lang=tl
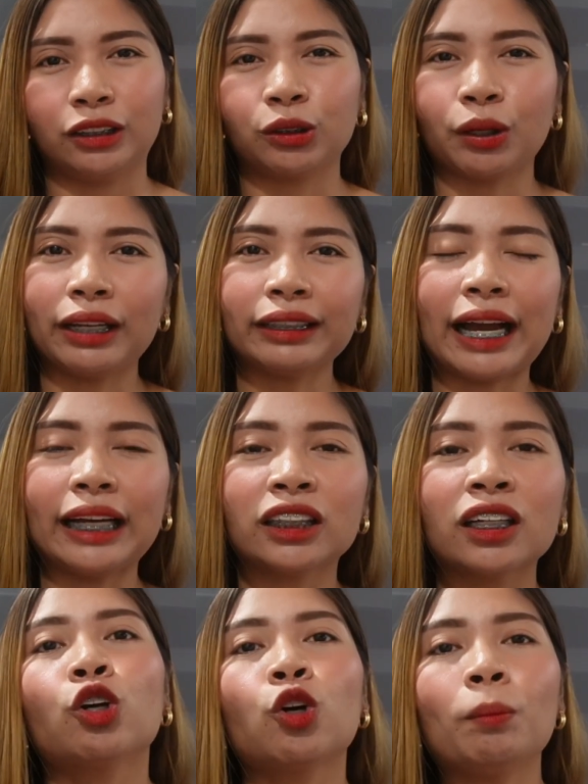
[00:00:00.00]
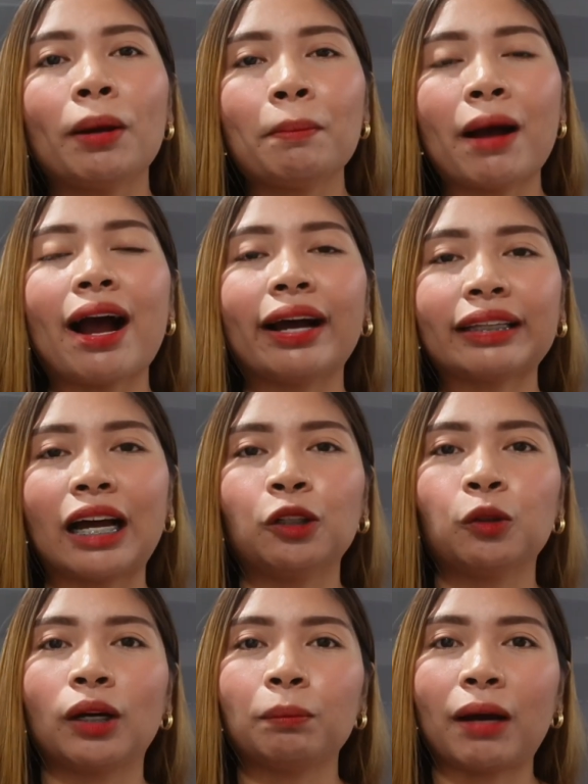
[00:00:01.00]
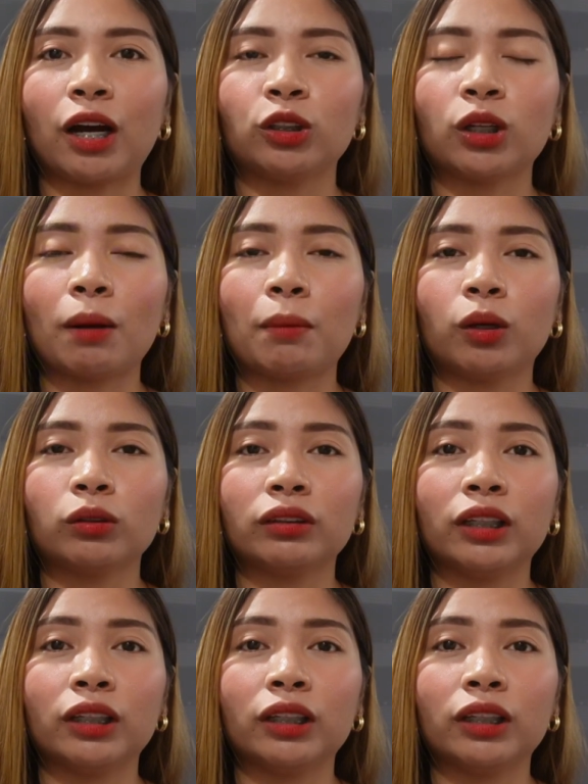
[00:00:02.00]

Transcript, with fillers: So yan guys, kung may mga katanungan pa kayo about